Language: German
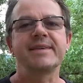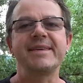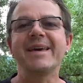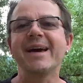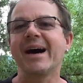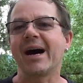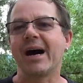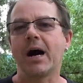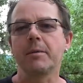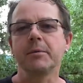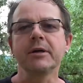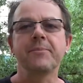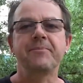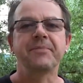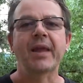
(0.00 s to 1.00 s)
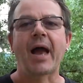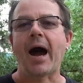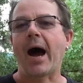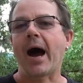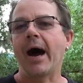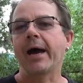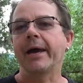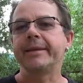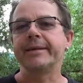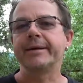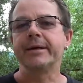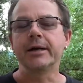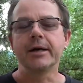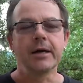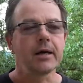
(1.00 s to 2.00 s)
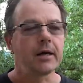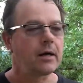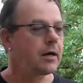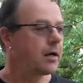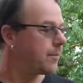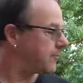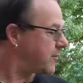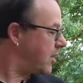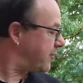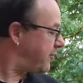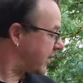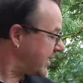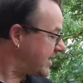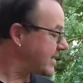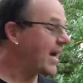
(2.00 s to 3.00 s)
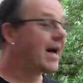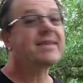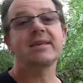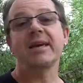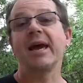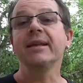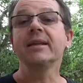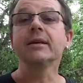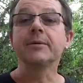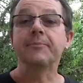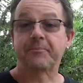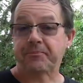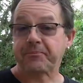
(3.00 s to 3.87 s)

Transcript: hier habe, eine ähm, Ferritantenne,